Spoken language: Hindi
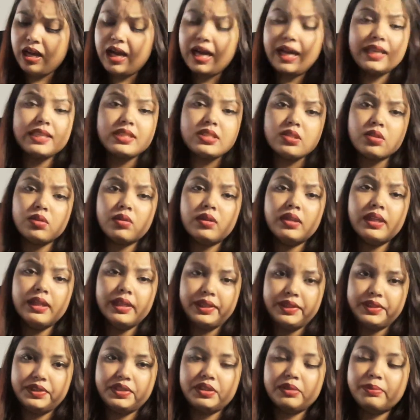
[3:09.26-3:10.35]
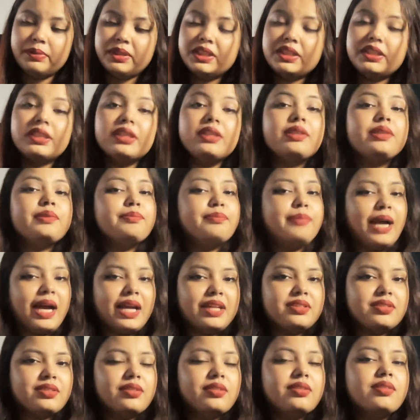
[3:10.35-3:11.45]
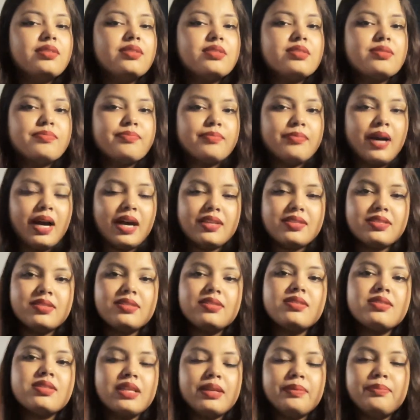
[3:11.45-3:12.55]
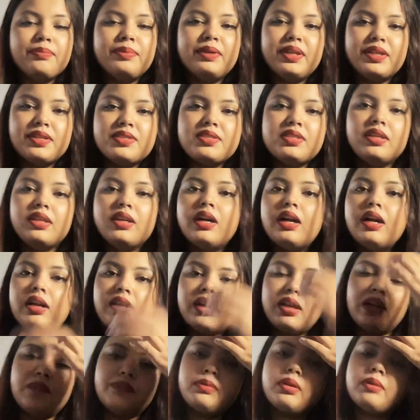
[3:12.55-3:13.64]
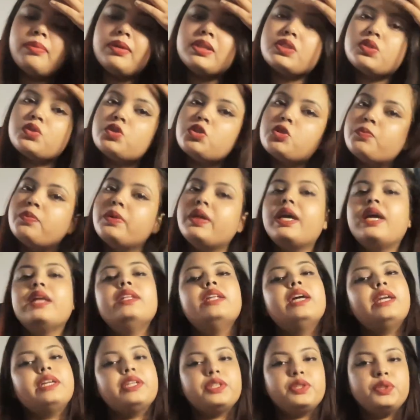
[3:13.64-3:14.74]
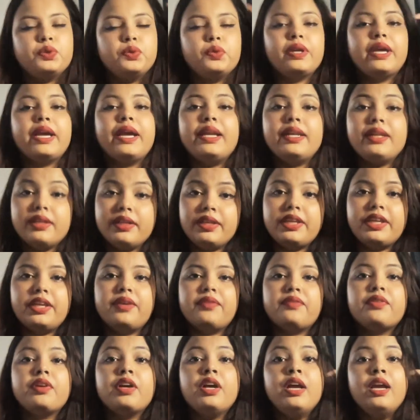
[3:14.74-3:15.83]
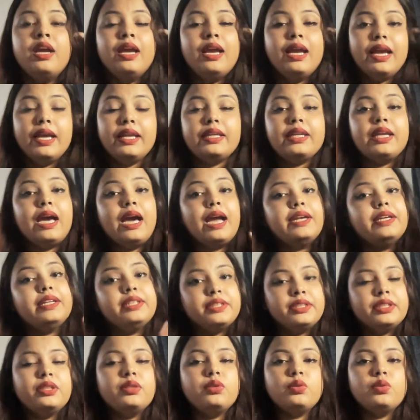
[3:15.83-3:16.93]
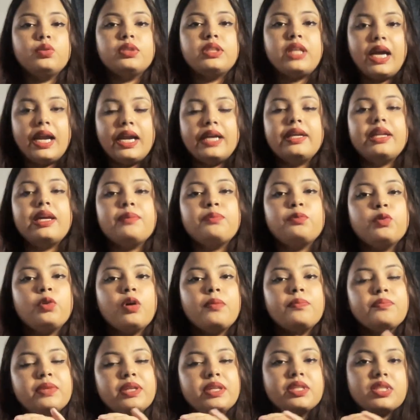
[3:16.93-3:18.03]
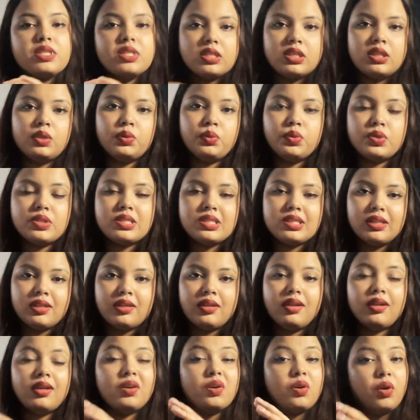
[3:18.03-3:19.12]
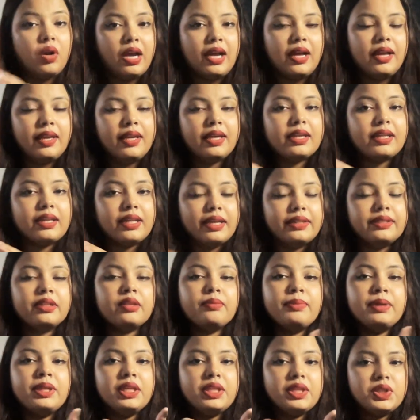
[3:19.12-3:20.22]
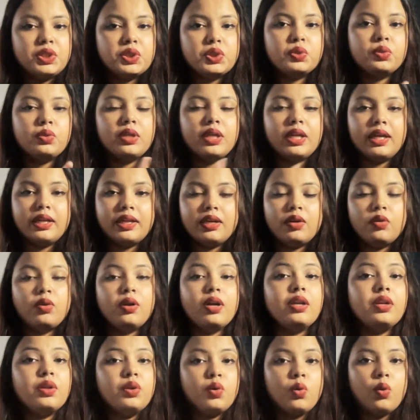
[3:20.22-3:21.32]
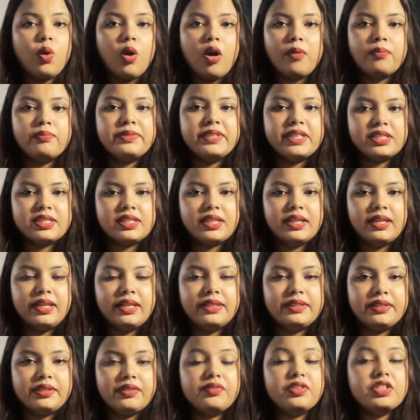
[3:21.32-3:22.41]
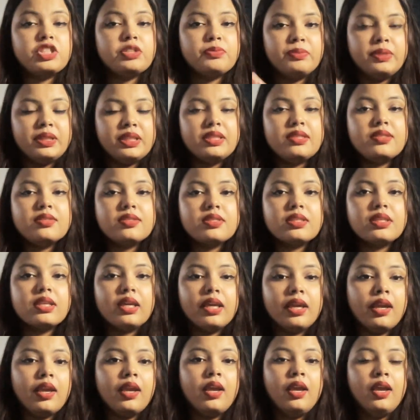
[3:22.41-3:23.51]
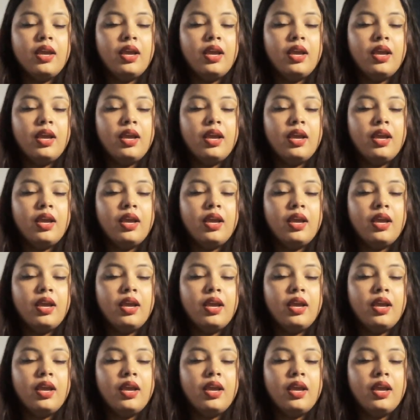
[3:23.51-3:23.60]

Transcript: हाई स्कूल इंटरमीडिएट बैचलर्स मास्टर्स एंड पीएचडी का अगर आपके पास कुछ भी है दैट यू कैन गिव इन एडिशन टू दैट आपको अपने इंस्टीट्यूट से एक एक लेटर भी इशू कराना होगा नो ऑब्जेक्शन लेटर विच मीन्स कि